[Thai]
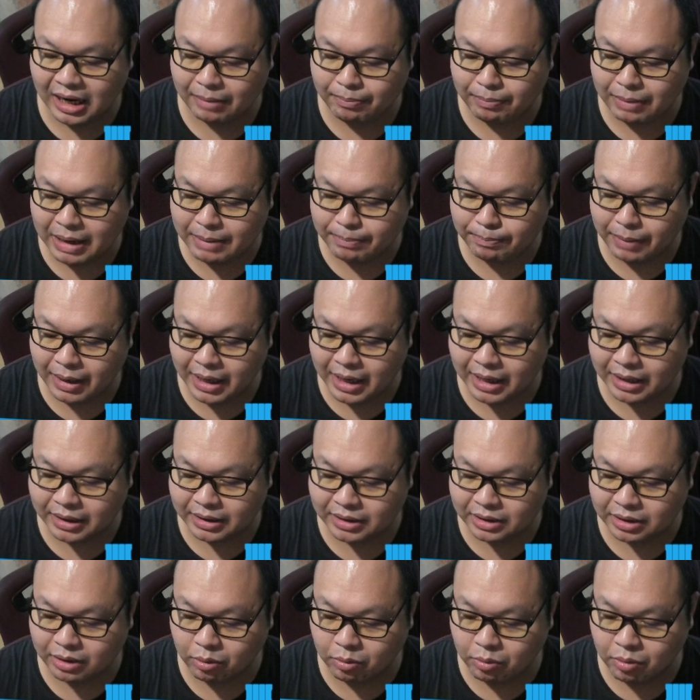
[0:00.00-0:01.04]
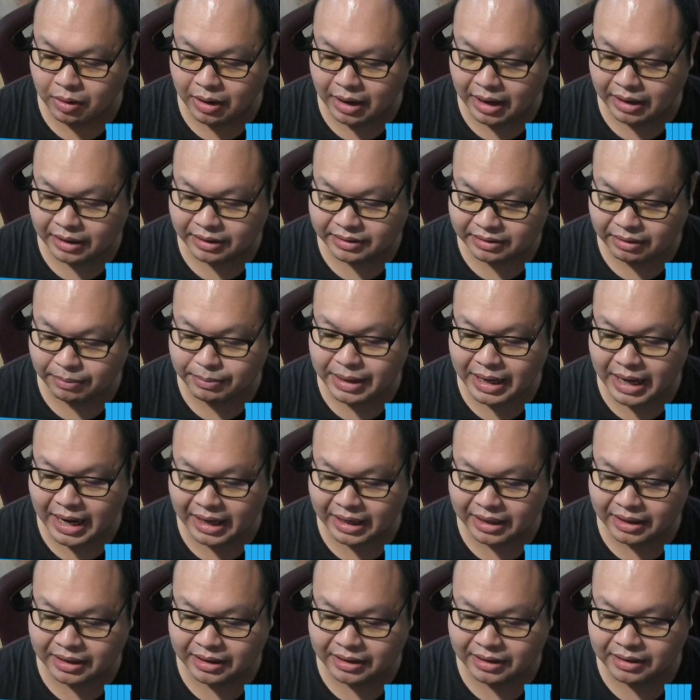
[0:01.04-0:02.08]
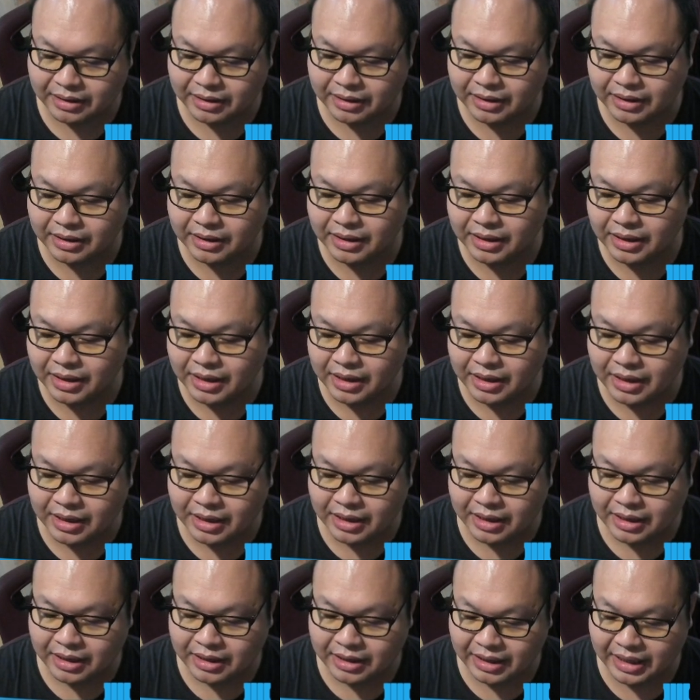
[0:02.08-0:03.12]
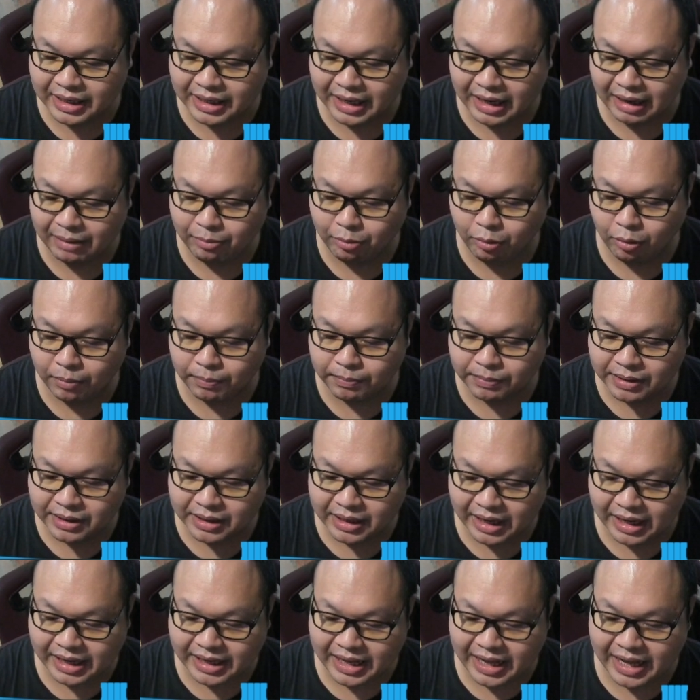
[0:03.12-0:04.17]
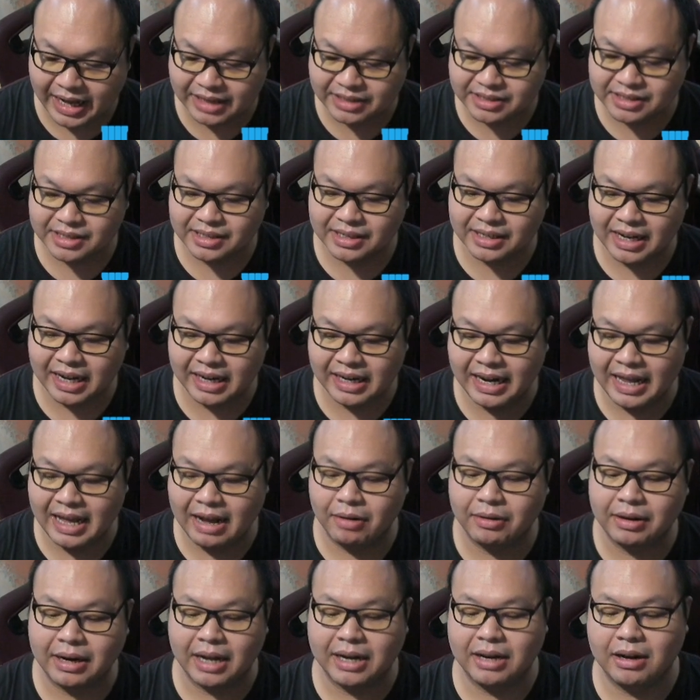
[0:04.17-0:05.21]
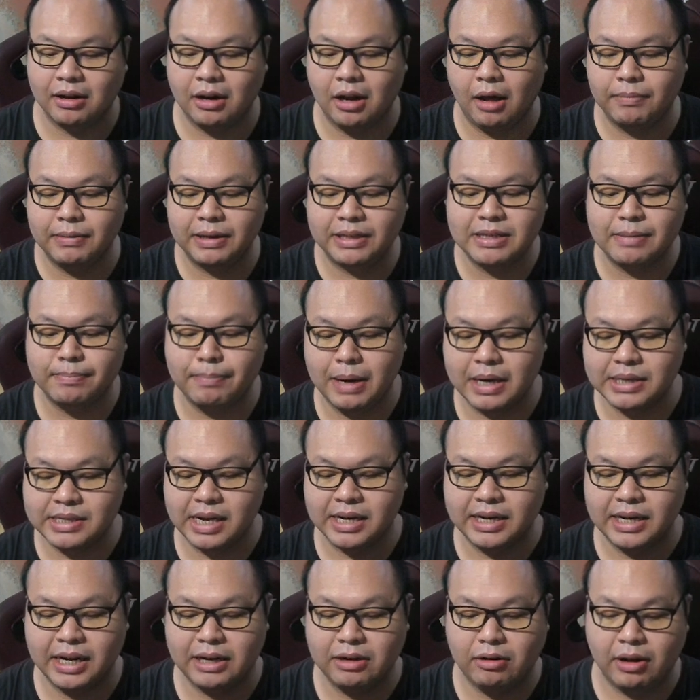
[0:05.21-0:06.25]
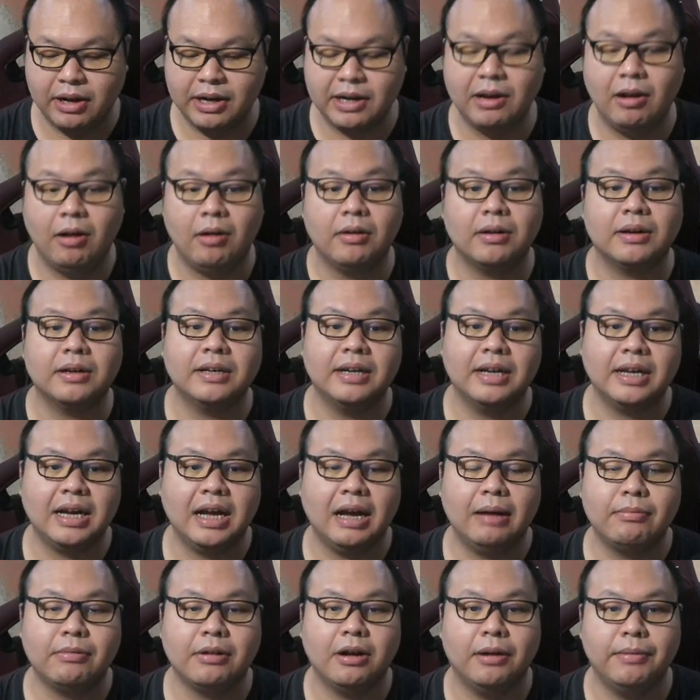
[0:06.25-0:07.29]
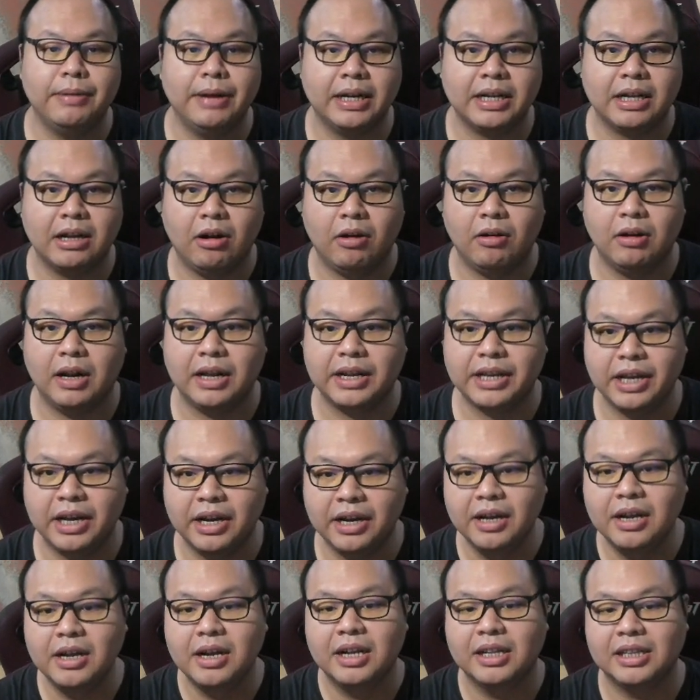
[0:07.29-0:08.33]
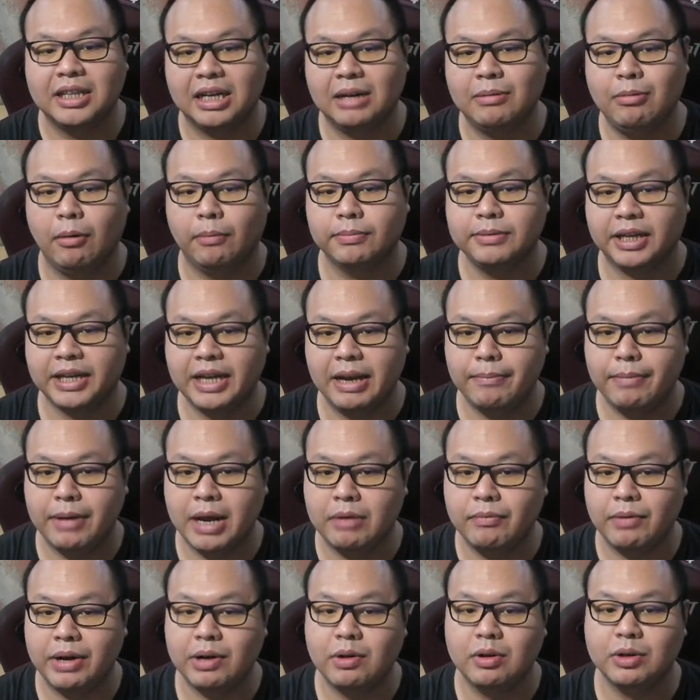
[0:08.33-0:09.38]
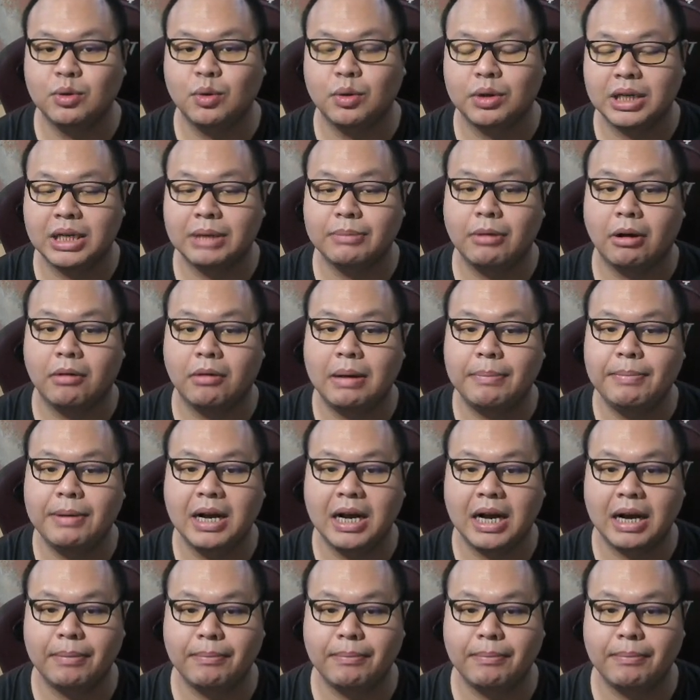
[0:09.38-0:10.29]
ไปเปิดตัวสเสบียงนี่ครับผมเกรด S กันแล้วนะเดี๋ยวรอบนี้จะเปิดสัก 100 กล่องนะครับก็เพชรก็ค่อนข้างเยอะ แต่เดี๋ยวผมจะเก็บเพชรไว้ด้วยส่วนหนึ่งเพราะว่าเผื่อ